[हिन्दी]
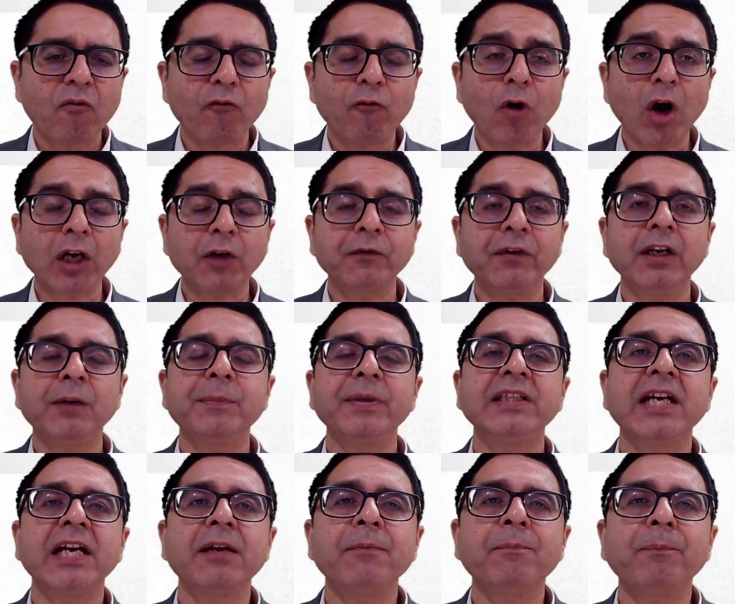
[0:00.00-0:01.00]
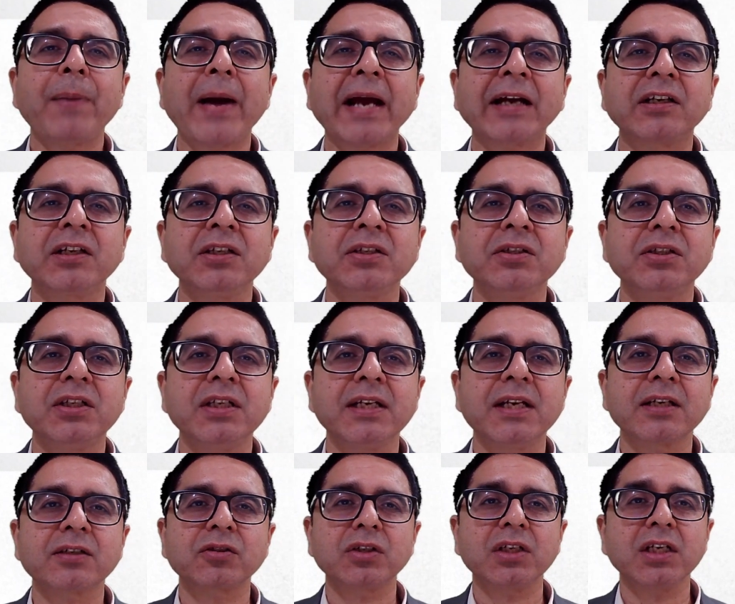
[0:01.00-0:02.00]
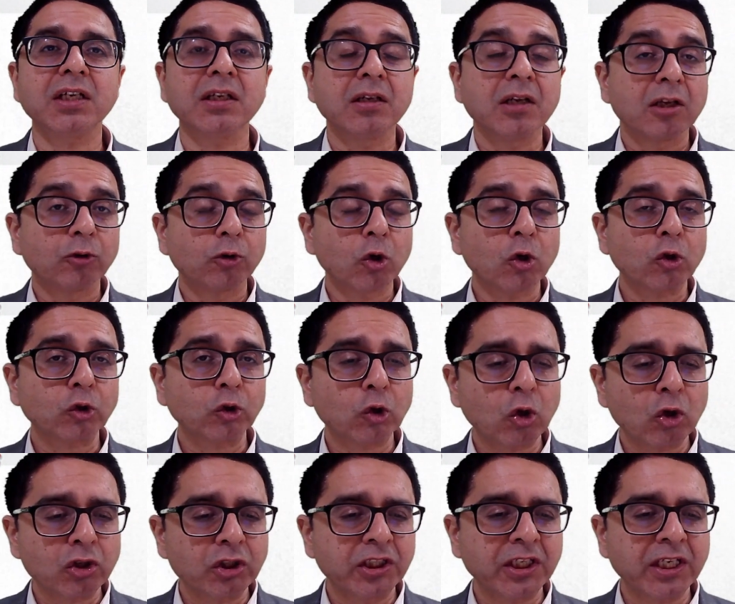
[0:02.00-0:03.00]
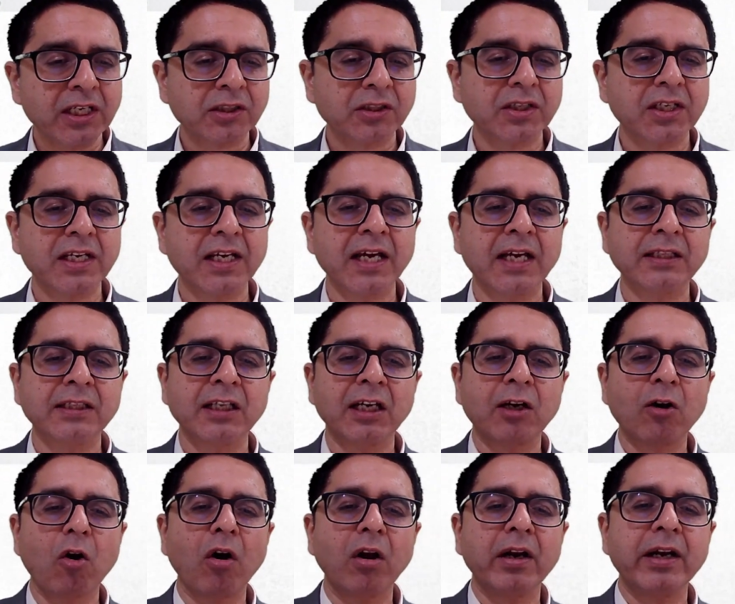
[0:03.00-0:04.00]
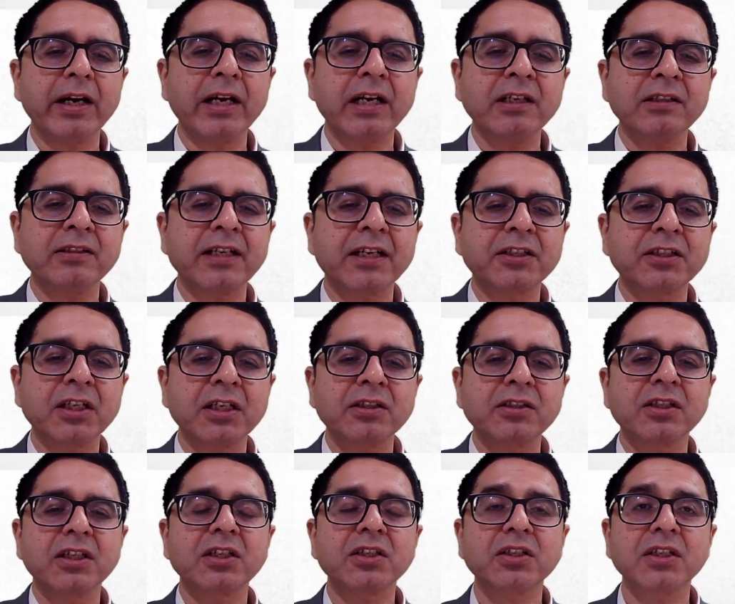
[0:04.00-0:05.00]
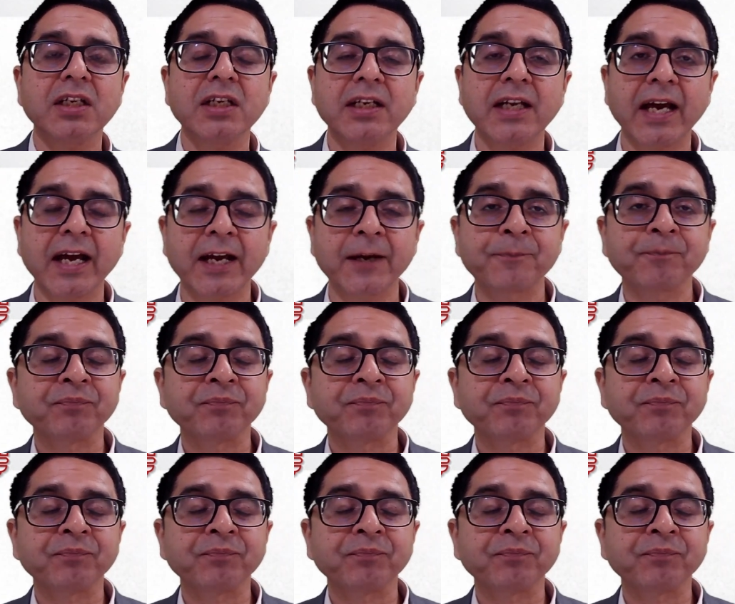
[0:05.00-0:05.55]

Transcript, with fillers: व्हाट विल बी द इम्पैक्ट इन जीएसटी दोस्तों जीएसटी के अंदर ऑलरेडी सेक्शन 16 है